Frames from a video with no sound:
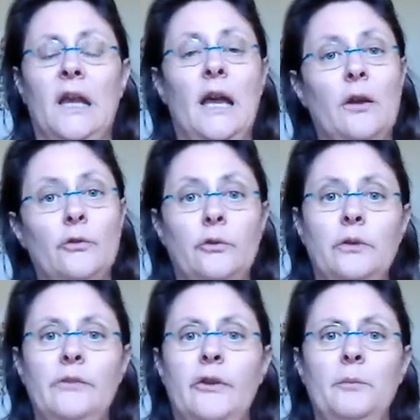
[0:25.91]
Alors ce sont
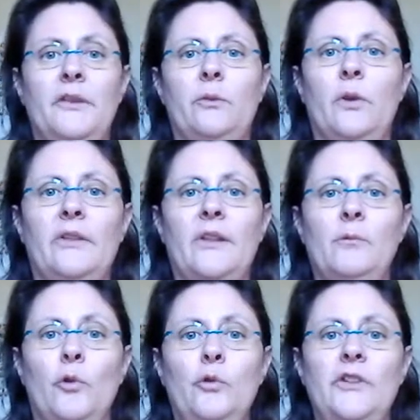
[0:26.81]
des formes qui sont
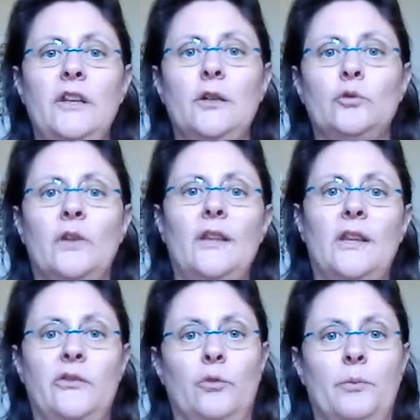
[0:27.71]
extrêmement utiles quand on a une
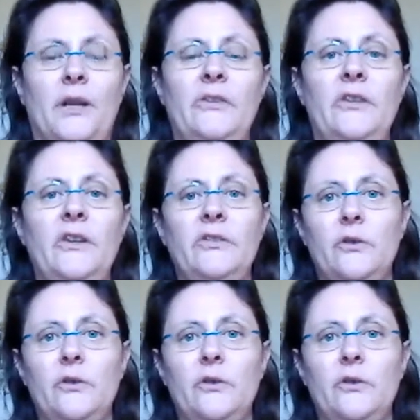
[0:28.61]
question précise,